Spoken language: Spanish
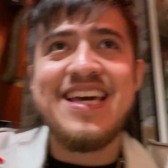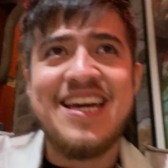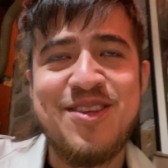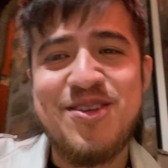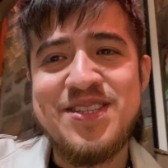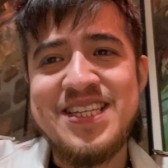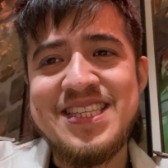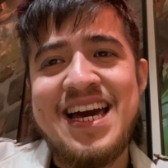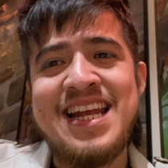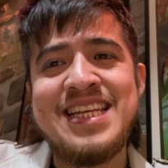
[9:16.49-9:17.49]
Entonces
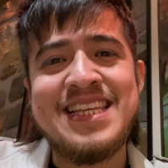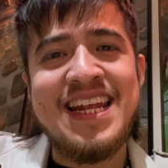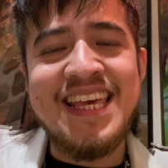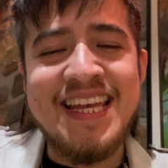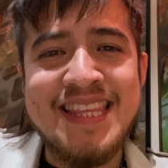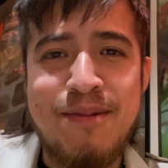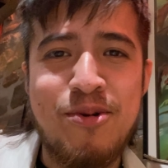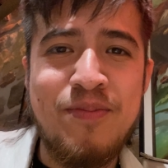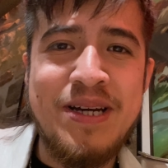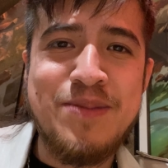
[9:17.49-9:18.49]
al estar allá te
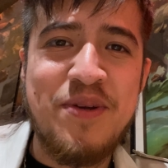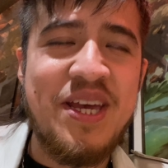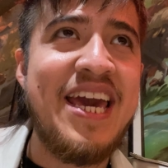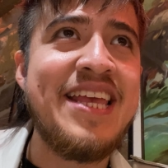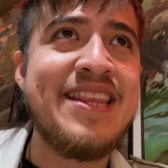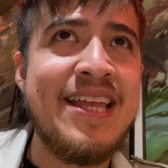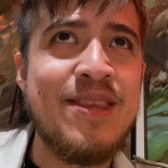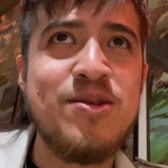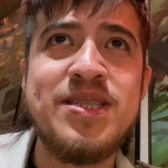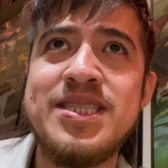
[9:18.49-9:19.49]
abrumas porque hay
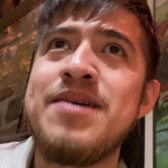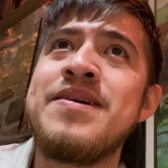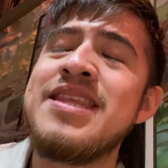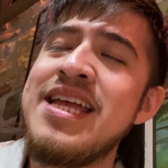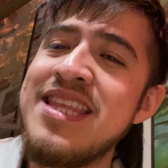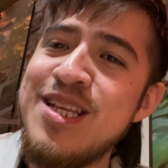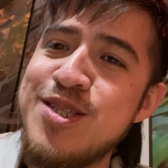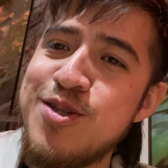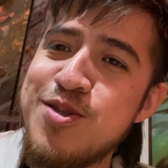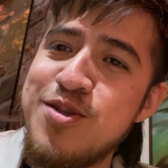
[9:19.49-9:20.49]
tantos y se ven tan
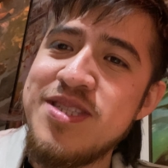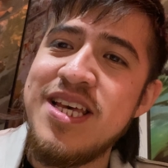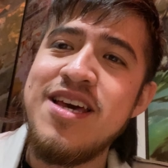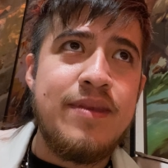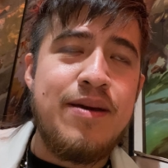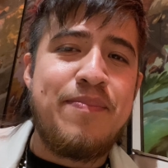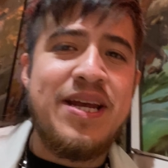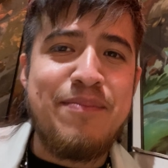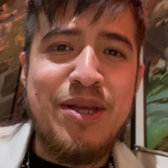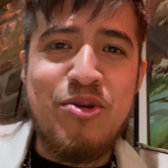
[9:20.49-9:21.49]
deliciosos
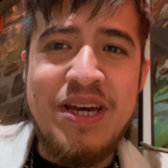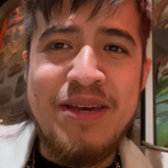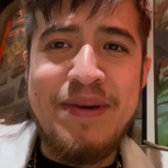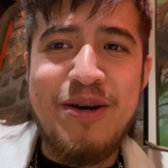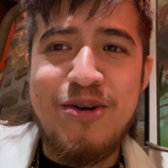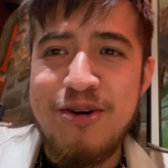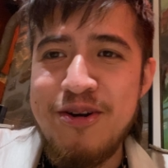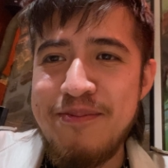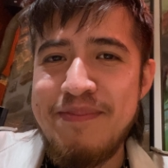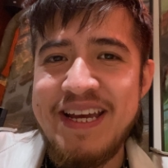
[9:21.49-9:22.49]
para mí no hay
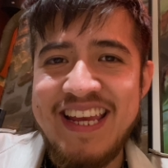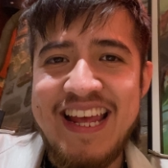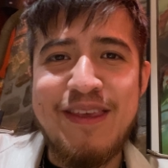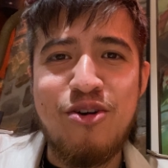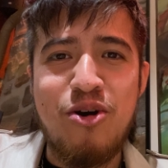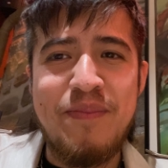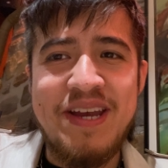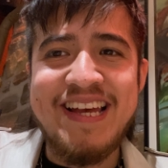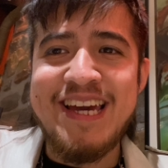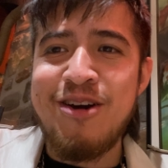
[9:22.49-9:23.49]
mejor manera de
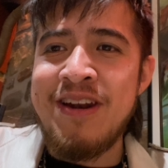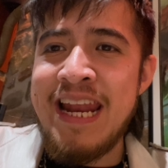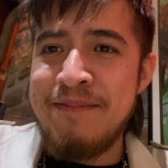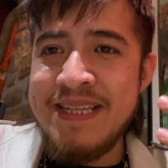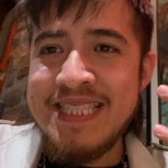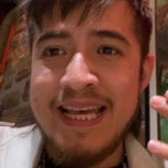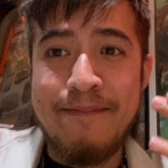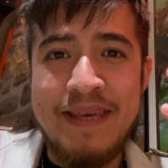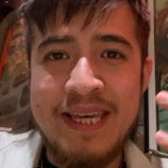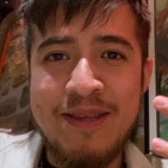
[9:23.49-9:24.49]
comer que con la vista,
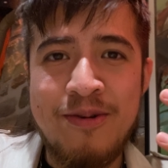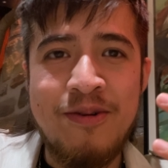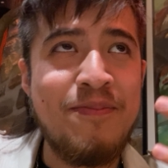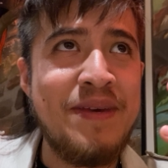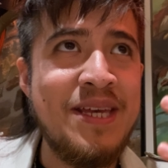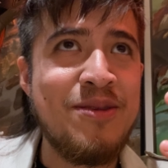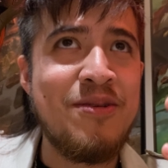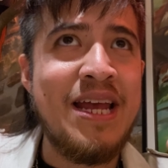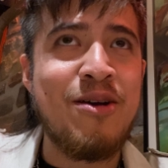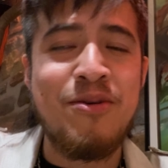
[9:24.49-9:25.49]
viendo, viendo
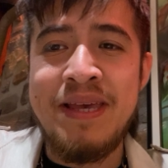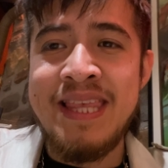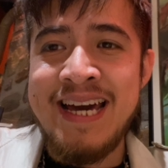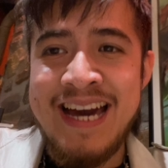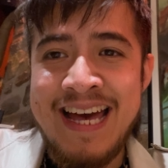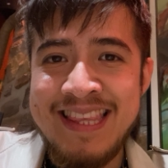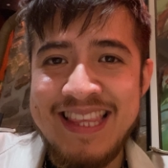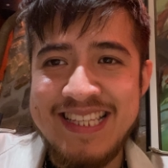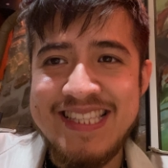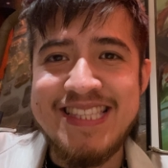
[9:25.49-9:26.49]
la comida
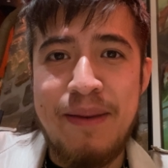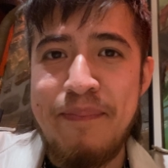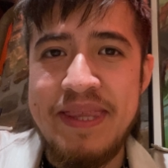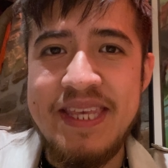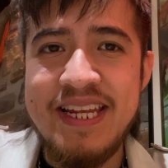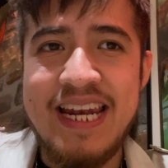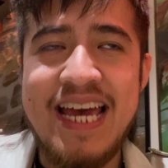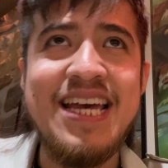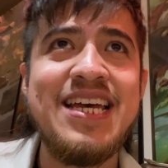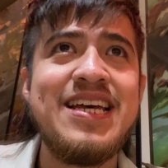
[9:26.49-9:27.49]
antes de pedirla.